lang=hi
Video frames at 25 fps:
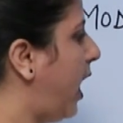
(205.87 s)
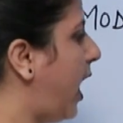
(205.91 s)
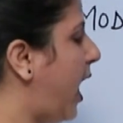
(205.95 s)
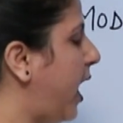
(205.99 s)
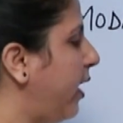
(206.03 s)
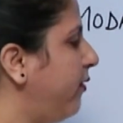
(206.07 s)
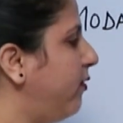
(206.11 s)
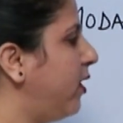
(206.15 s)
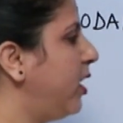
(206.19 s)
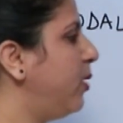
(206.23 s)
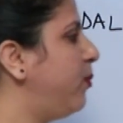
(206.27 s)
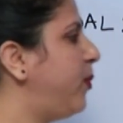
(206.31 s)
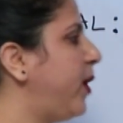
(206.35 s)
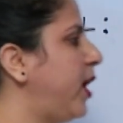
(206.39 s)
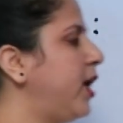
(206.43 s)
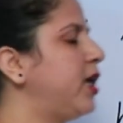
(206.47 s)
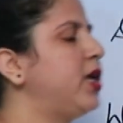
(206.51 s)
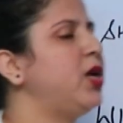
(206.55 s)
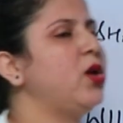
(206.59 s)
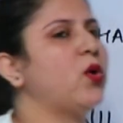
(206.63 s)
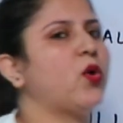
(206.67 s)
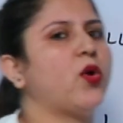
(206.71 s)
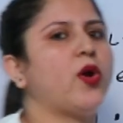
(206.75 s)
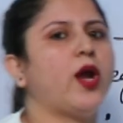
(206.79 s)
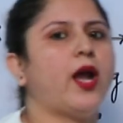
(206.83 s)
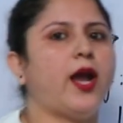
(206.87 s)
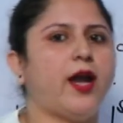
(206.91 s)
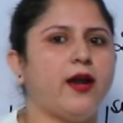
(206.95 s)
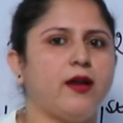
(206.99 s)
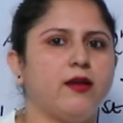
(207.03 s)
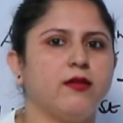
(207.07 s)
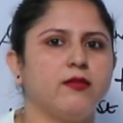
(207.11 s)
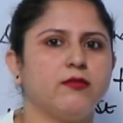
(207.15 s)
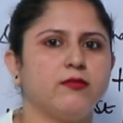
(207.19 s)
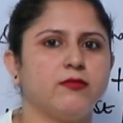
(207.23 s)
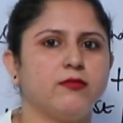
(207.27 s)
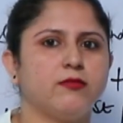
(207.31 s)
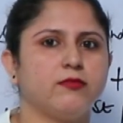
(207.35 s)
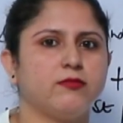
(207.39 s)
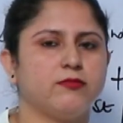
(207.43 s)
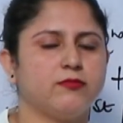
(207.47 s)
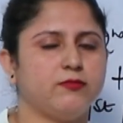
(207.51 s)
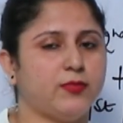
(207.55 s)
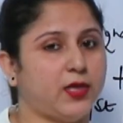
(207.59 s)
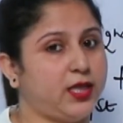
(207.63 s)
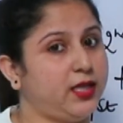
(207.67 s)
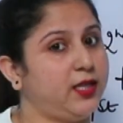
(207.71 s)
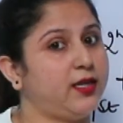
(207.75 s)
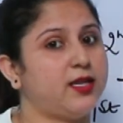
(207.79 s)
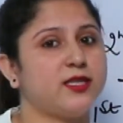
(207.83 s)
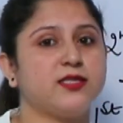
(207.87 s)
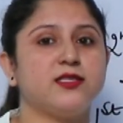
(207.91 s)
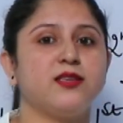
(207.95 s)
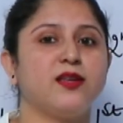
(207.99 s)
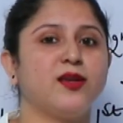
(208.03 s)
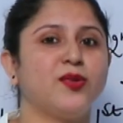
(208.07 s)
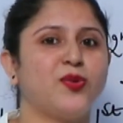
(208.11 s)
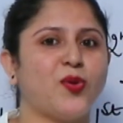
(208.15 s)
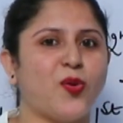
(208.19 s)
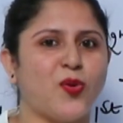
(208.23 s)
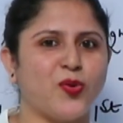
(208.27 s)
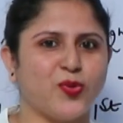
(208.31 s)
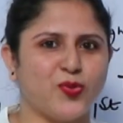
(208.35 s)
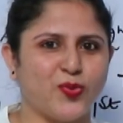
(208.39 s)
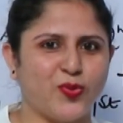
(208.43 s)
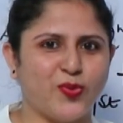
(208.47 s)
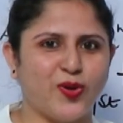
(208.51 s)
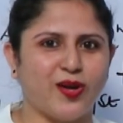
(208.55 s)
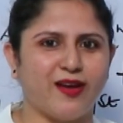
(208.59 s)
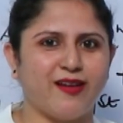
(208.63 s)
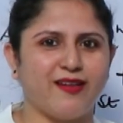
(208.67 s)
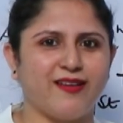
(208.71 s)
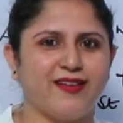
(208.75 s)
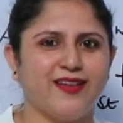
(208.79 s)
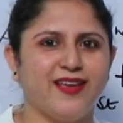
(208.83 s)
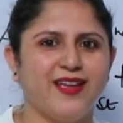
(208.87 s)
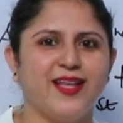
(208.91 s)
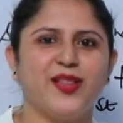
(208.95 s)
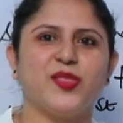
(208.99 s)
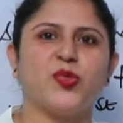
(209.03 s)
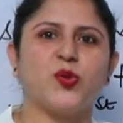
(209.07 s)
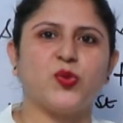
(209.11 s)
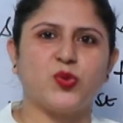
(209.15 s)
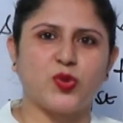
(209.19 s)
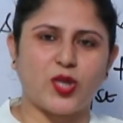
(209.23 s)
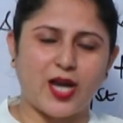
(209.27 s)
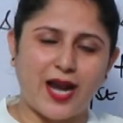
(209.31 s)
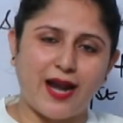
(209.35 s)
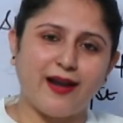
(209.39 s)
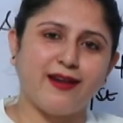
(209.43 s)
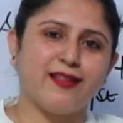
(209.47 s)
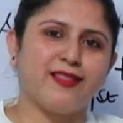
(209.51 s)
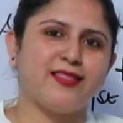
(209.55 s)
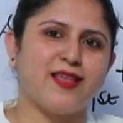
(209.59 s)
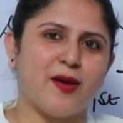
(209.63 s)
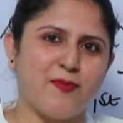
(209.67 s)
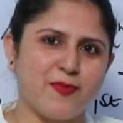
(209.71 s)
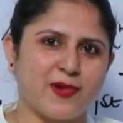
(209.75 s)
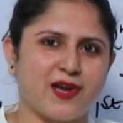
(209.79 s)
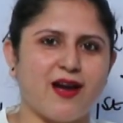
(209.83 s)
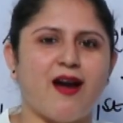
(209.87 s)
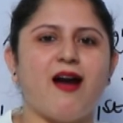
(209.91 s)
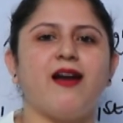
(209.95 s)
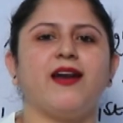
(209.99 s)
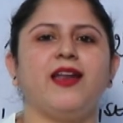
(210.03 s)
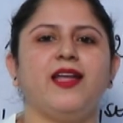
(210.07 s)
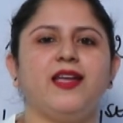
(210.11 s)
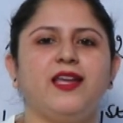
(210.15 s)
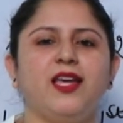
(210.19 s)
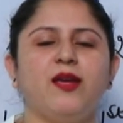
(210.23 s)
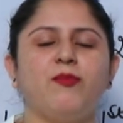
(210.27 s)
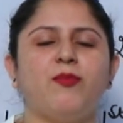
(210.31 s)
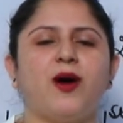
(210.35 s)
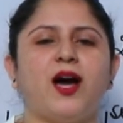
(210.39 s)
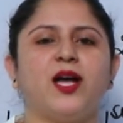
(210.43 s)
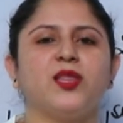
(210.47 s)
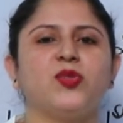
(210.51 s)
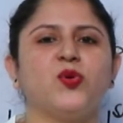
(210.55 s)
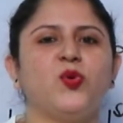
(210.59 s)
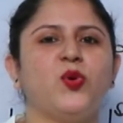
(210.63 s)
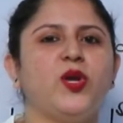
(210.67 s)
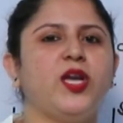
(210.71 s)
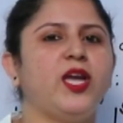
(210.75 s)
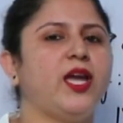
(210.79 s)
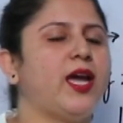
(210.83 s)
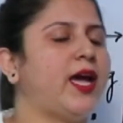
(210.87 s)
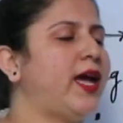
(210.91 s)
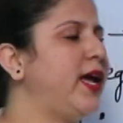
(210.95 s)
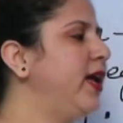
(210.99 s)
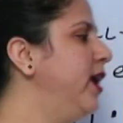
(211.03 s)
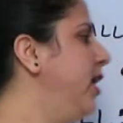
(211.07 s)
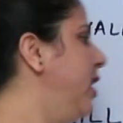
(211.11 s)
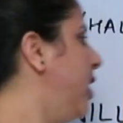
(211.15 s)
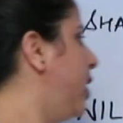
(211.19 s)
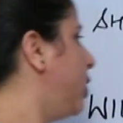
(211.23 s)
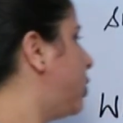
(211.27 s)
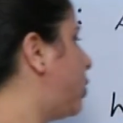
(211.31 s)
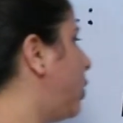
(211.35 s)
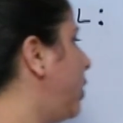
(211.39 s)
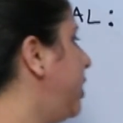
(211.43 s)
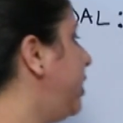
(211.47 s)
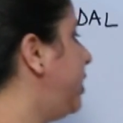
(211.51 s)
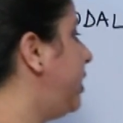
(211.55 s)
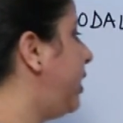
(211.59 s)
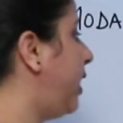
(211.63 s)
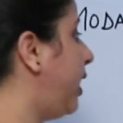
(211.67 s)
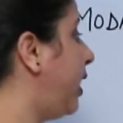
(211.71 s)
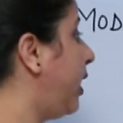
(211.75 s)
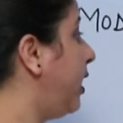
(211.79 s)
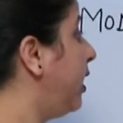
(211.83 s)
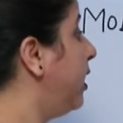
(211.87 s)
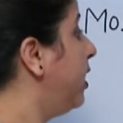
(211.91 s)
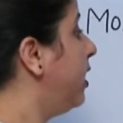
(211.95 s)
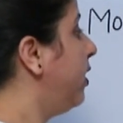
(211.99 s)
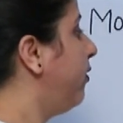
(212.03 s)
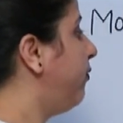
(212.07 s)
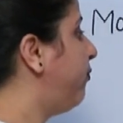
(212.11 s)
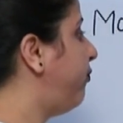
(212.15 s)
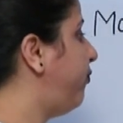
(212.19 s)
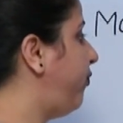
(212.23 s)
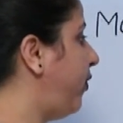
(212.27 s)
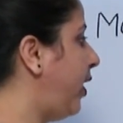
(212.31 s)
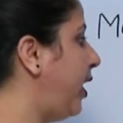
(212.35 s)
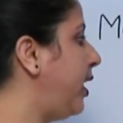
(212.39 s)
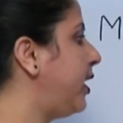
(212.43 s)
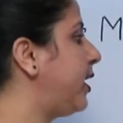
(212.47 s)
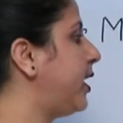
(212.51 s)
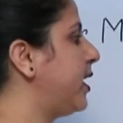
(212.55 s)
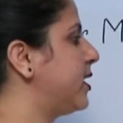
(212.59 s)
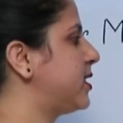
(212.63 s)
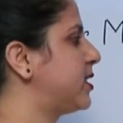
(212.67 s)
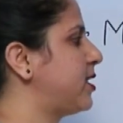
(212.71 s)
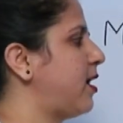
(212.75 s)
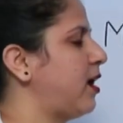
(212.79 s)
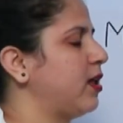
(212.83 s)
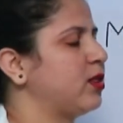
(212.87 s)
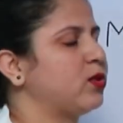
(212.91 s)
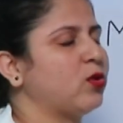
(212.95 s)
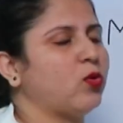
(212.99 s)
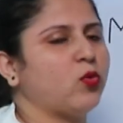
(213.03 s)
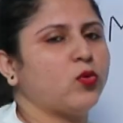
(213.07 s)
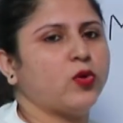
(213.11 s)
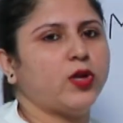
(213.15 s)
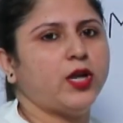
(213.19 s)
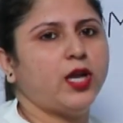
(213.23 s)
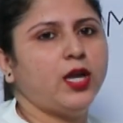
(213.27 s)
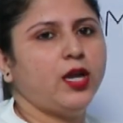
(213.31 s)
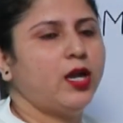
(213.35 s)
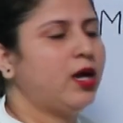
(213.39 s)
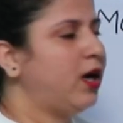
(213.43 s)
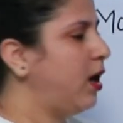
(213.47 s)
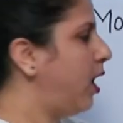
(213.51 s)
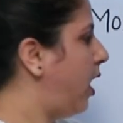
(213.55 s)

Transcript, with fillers: आई विल ब्रेक योर हेड मैं तेरा सिर तोड़ दूंगा तो थ्रेट धमकाने की बात हुई है तो ये विल के साथ होगी